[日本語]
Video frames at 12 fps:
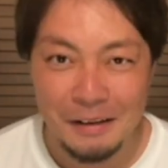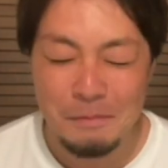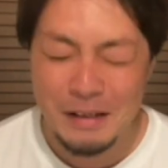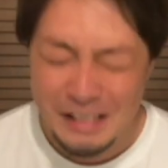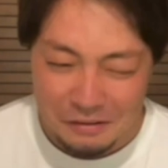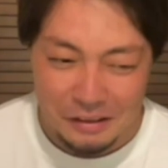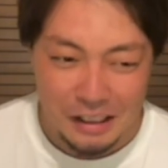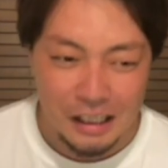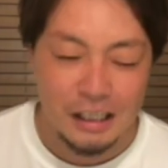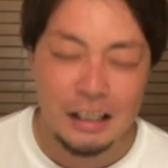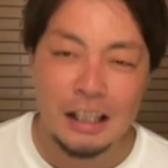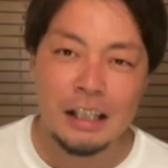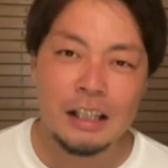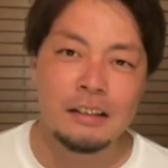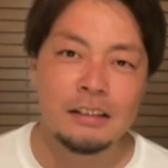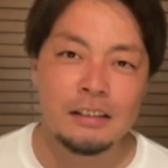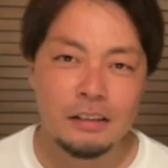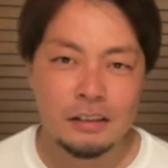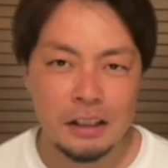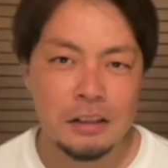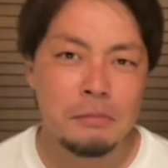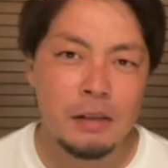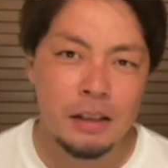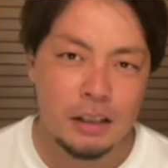めちゃくちゃ簡単な
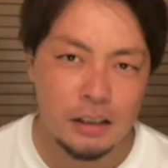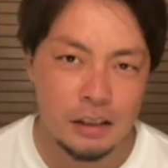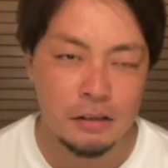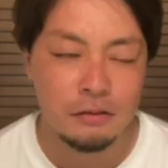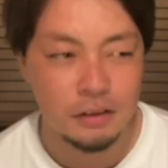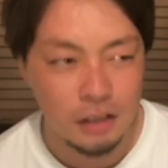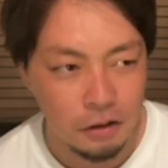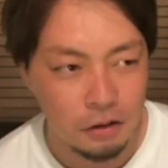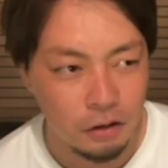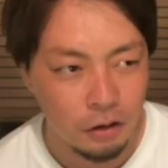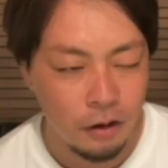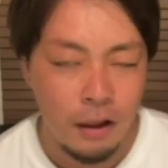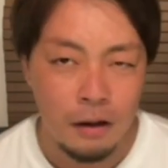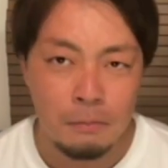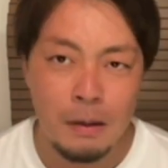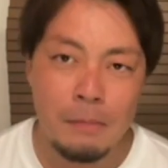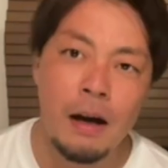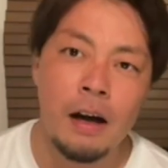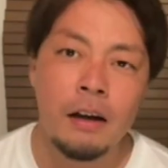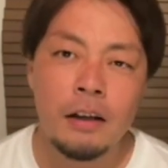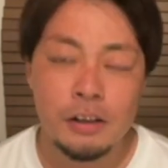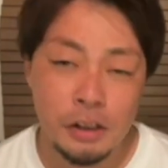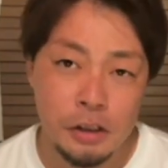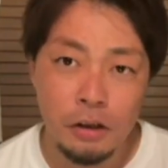説明になっちゃうんですけど、まあまあ、
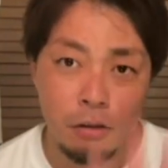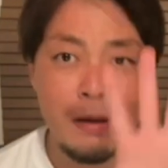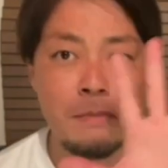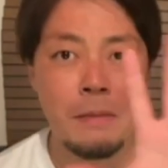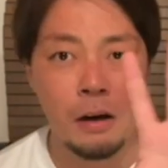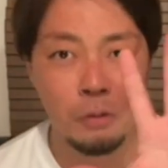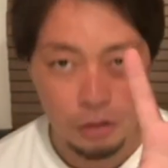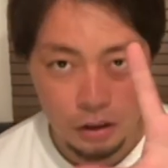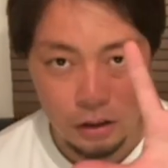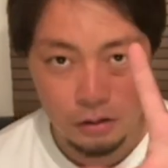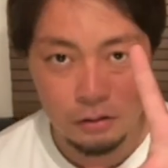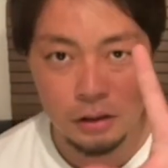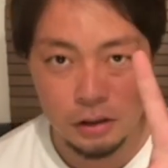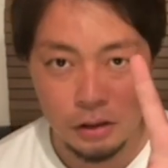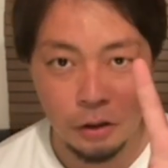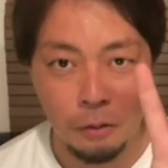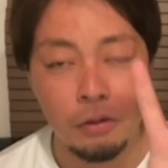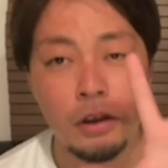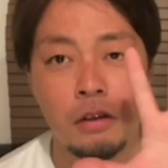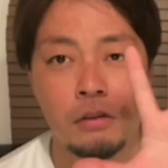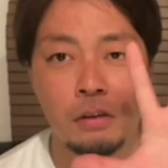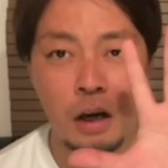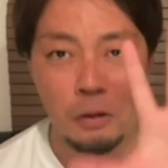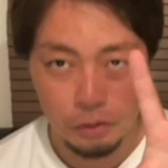主要メンバーは5人いるんですよ。女の
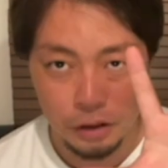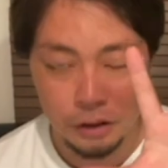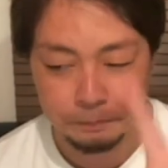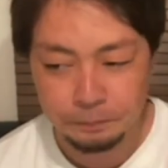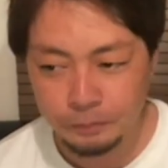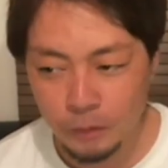子が5人。